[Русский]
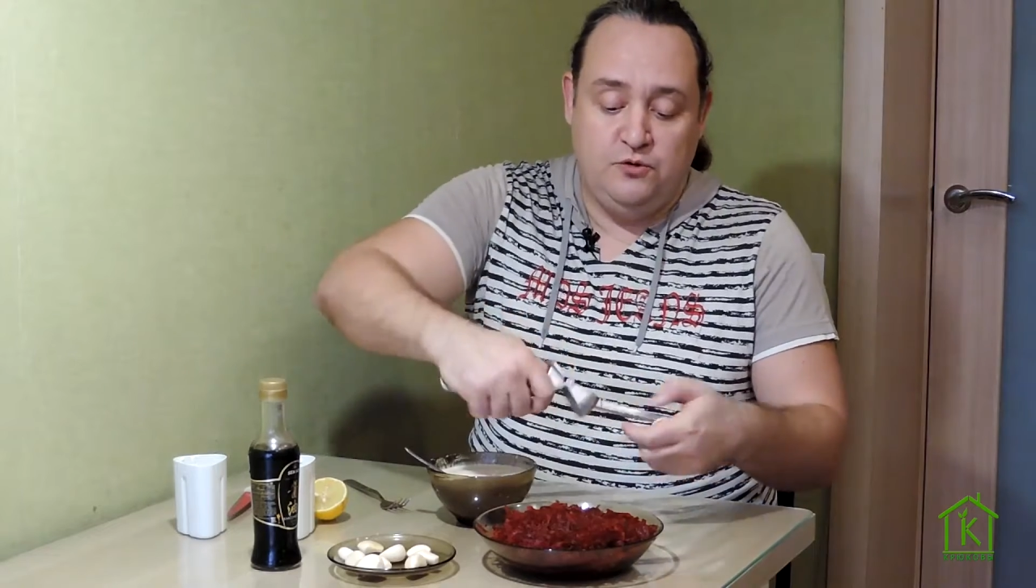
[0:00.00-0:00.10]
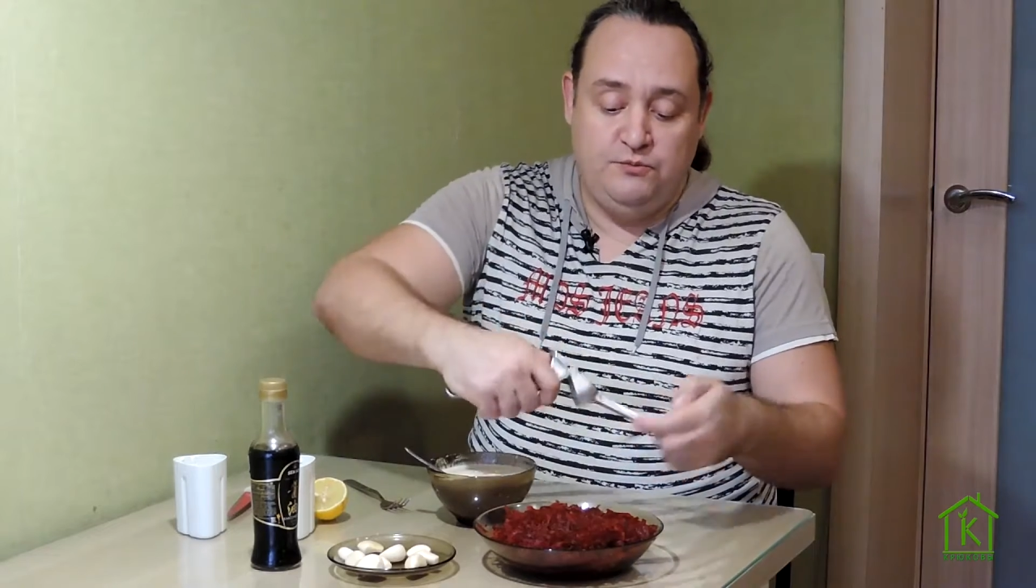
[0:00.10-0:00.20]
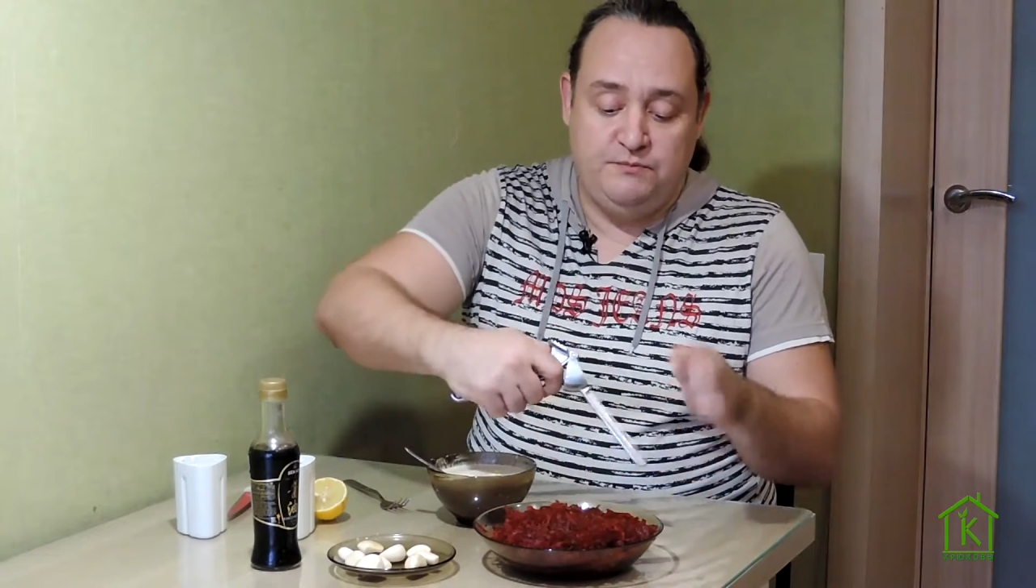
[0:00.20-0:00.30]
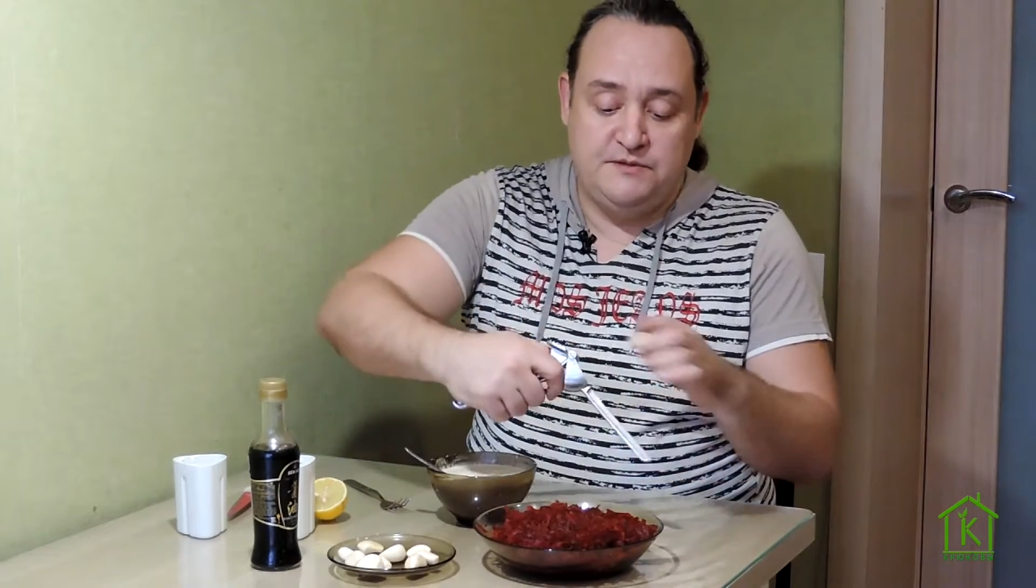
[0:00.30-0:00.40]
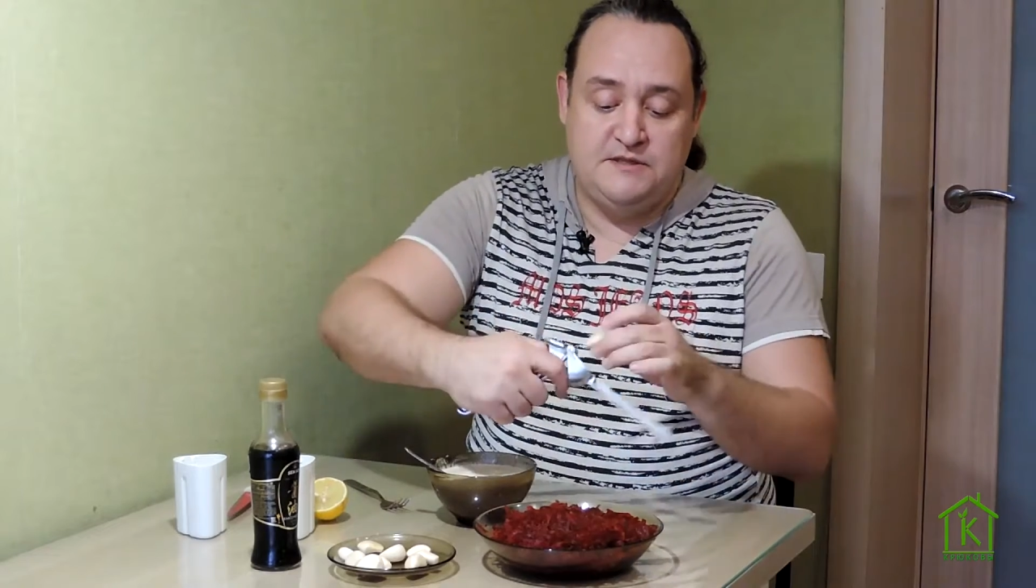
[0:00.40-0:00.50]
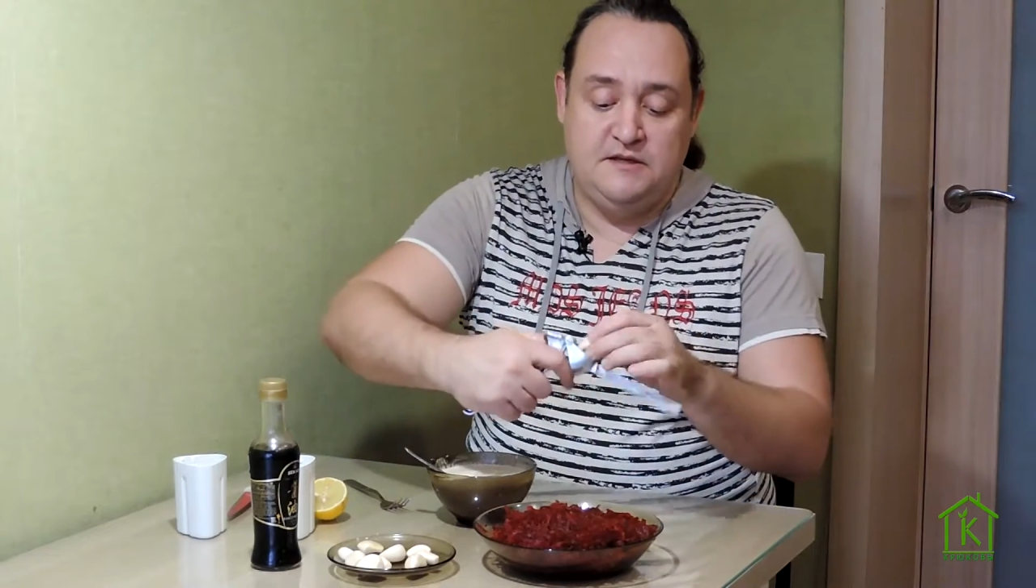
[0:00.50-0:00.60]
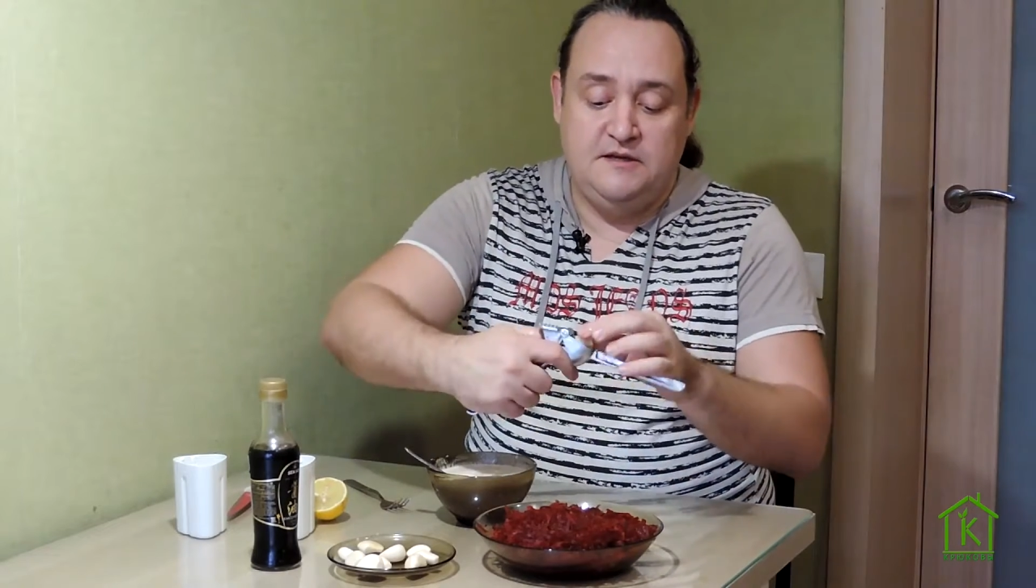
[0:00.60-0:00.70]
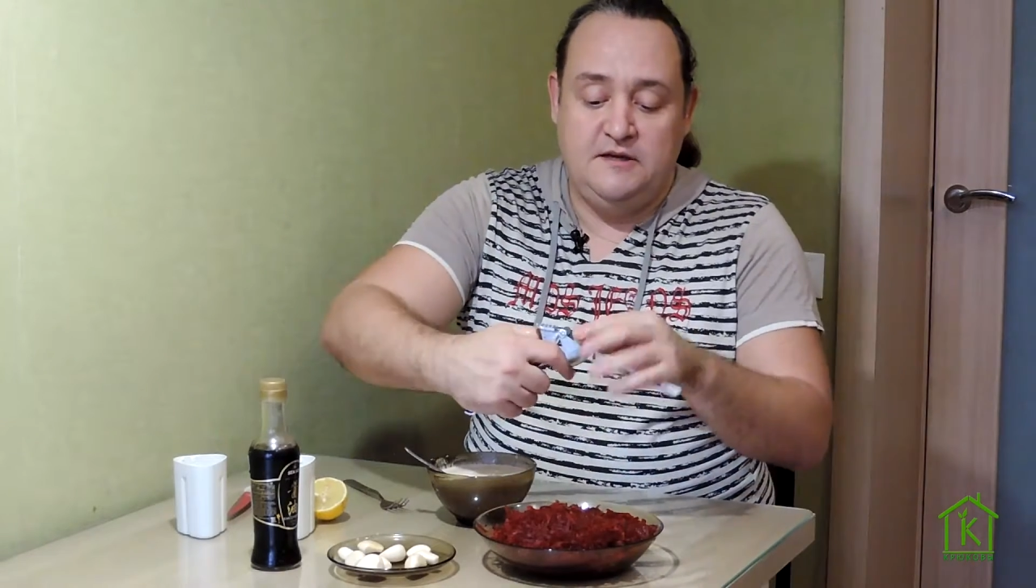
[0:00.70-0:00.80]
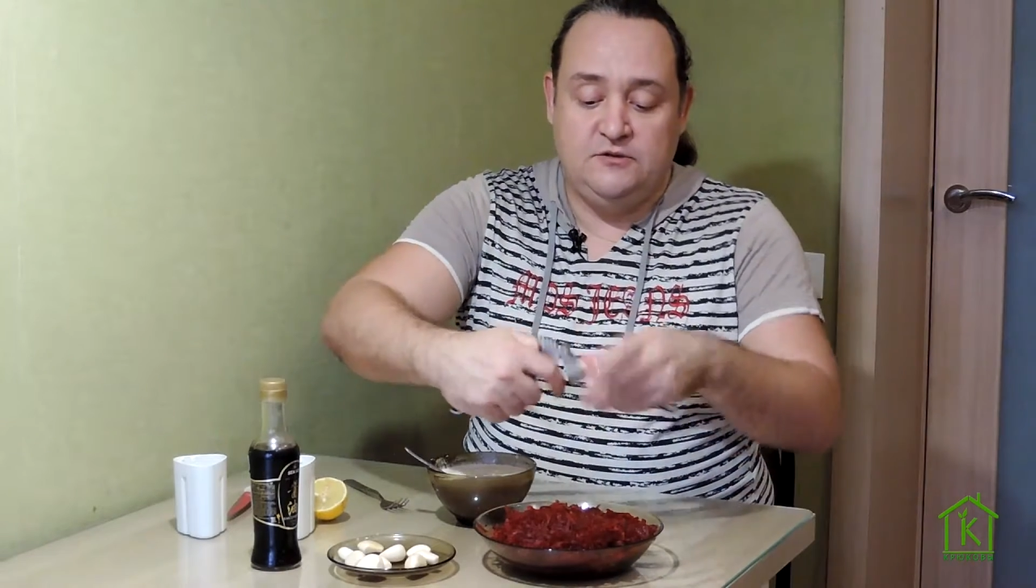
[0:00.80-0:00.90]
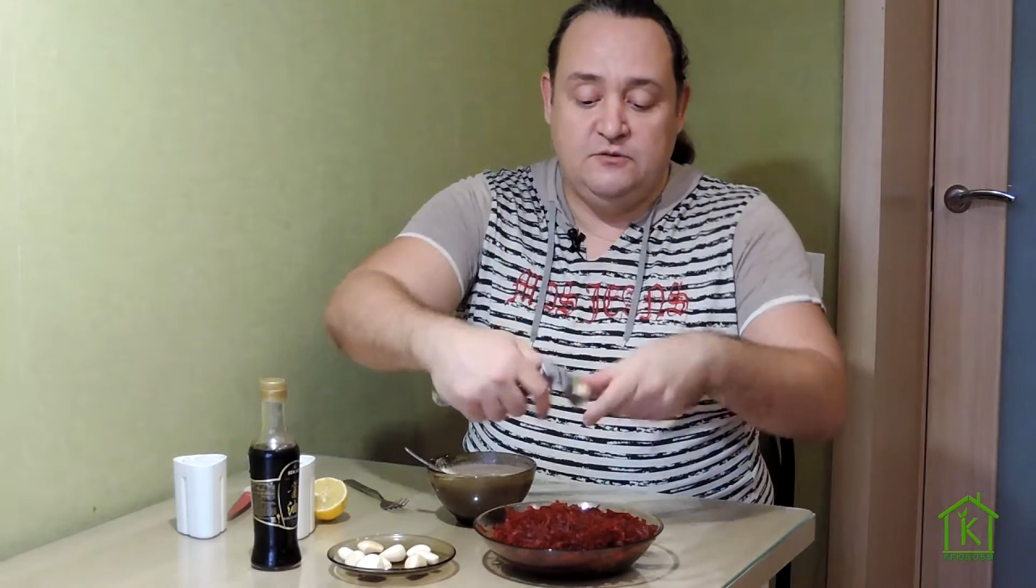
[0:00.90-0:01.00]
кто любит
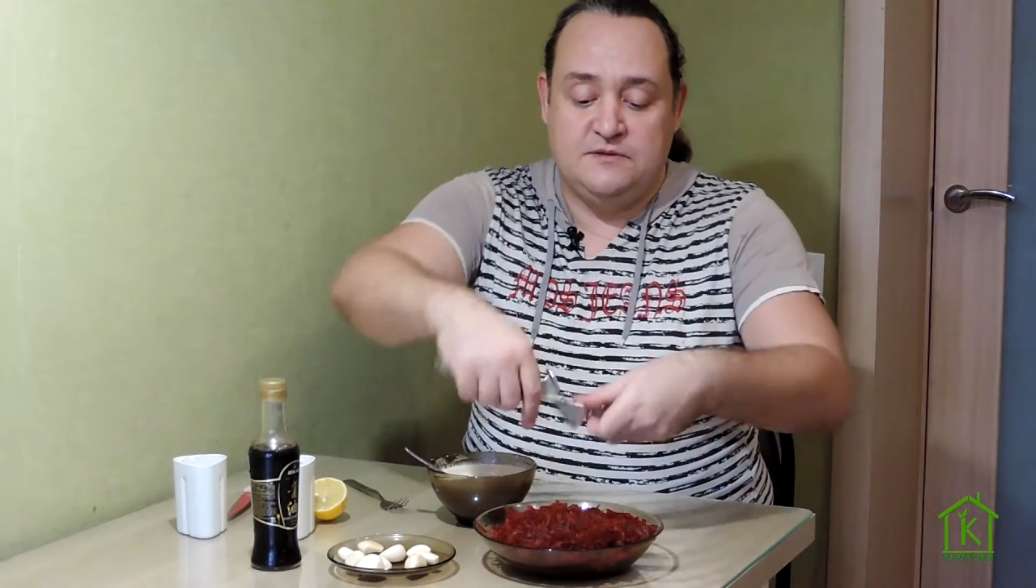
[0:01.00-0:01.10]
посильнее,